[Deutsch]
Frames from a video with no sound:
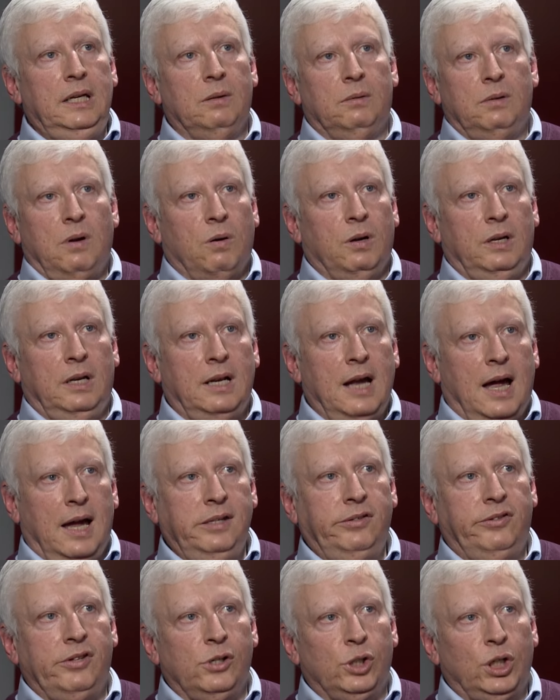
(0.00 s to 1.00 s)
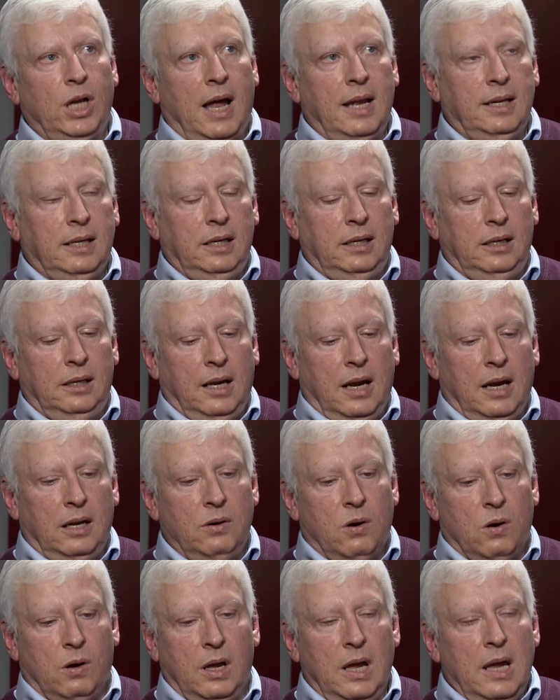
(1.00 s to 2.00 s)
und auch in den Einzelstaaten hinterher
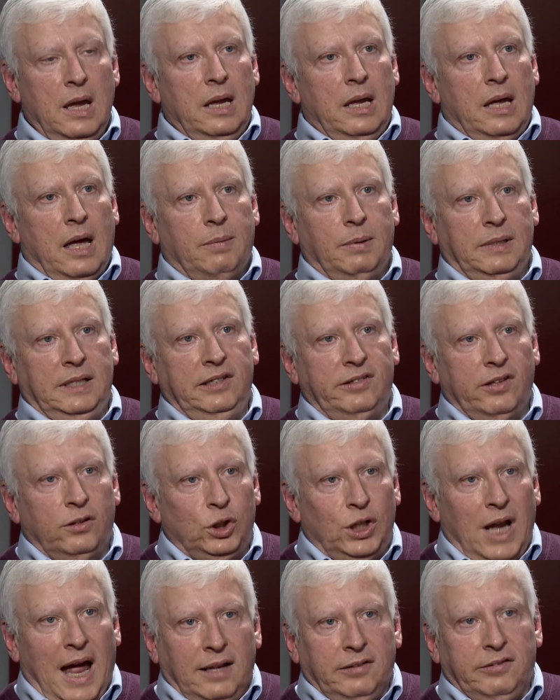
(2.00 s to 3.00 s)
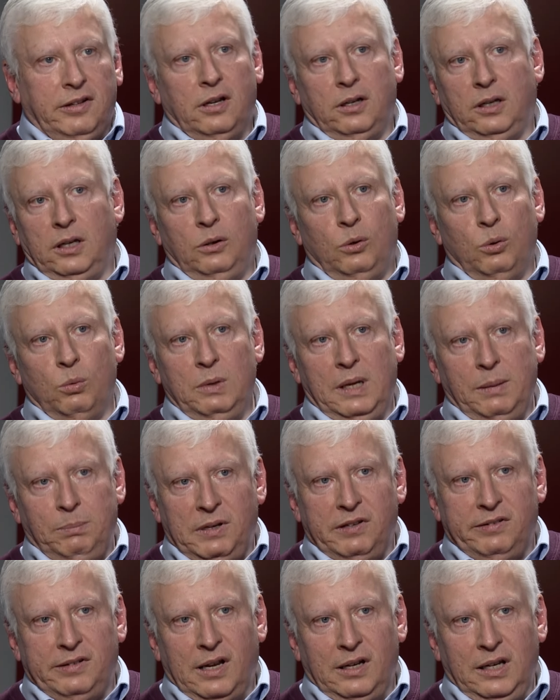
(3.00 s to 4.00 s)
noch. Aber dieses Staatskirchentum gibt
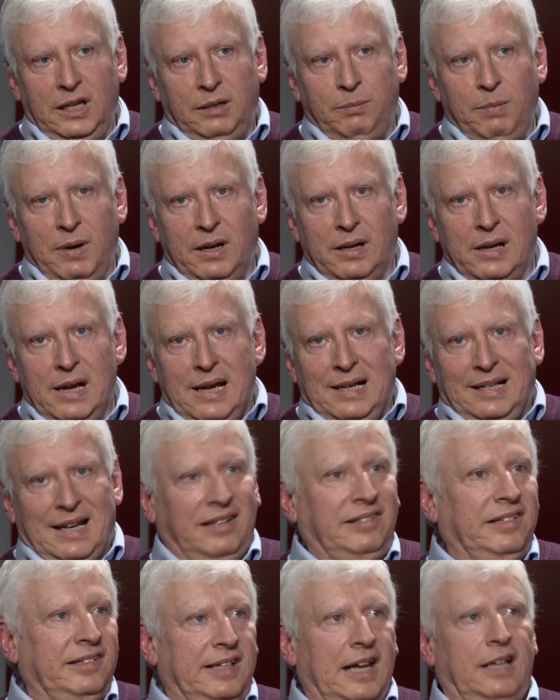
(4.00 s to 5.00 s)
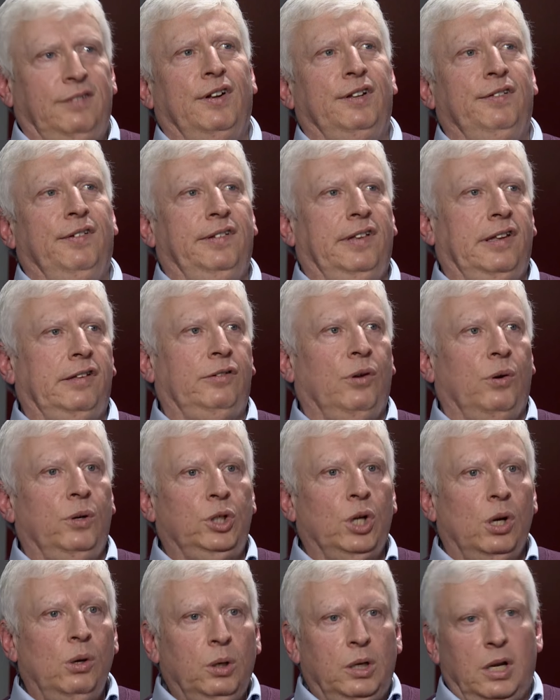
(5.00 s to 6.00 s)
es da nicht mehr. Das ist ja etwas, was das
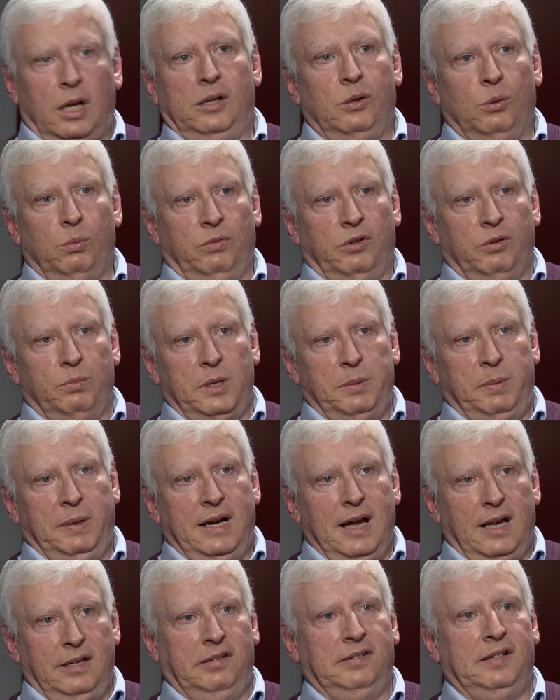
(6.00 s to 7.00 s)
deutsche Luthertum zum Beispiel ganz